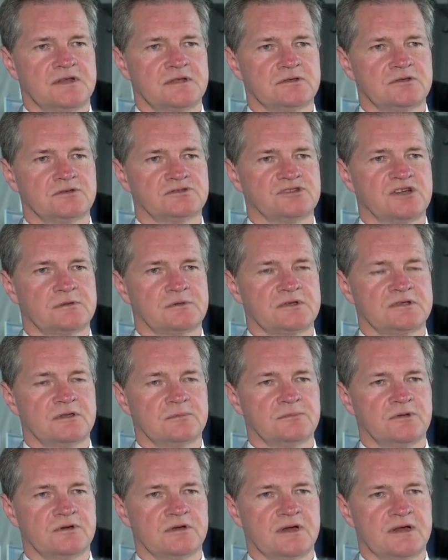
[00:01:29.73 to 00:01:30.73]
Tak dojrzałej
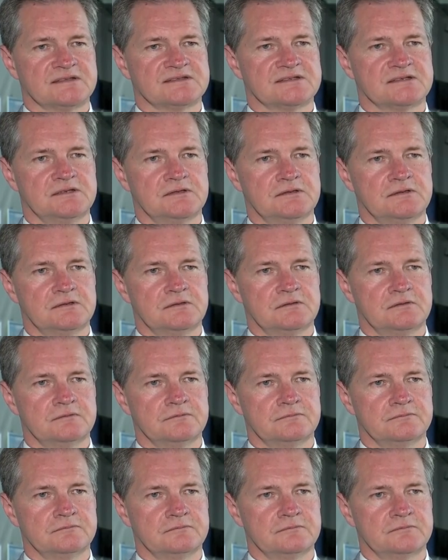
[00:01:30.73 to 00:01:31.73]
demokracji
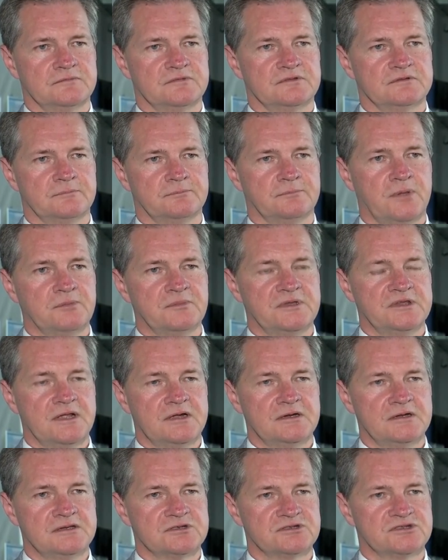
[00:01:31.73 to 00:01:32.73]

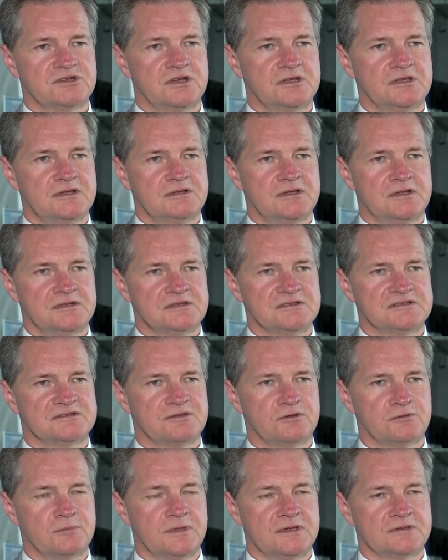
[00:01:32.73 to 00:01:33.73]
pominęli jeszcze jeden
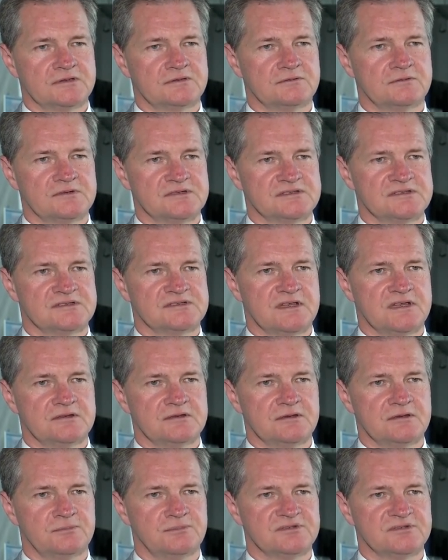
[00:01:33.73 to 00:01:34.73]
instrument, który
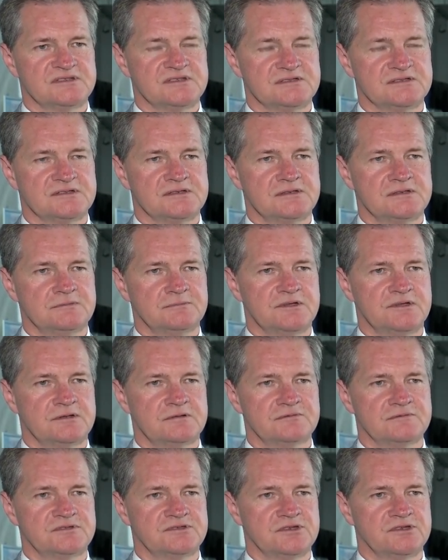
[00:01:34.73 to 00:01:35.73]
zostaje opozycji,
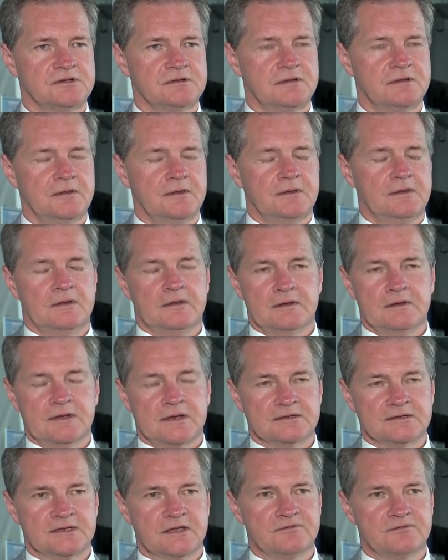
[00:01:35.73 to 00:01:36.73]
mianowicie
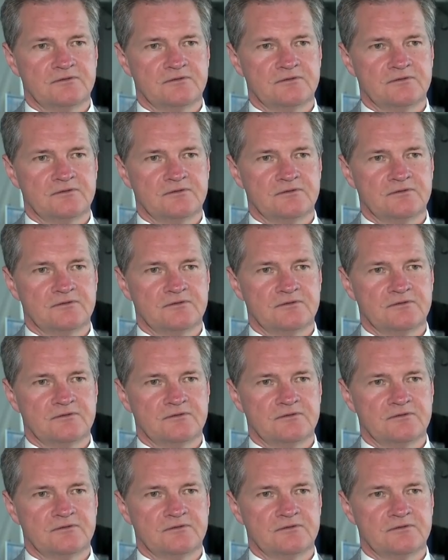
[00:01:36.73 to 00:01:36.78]
kartka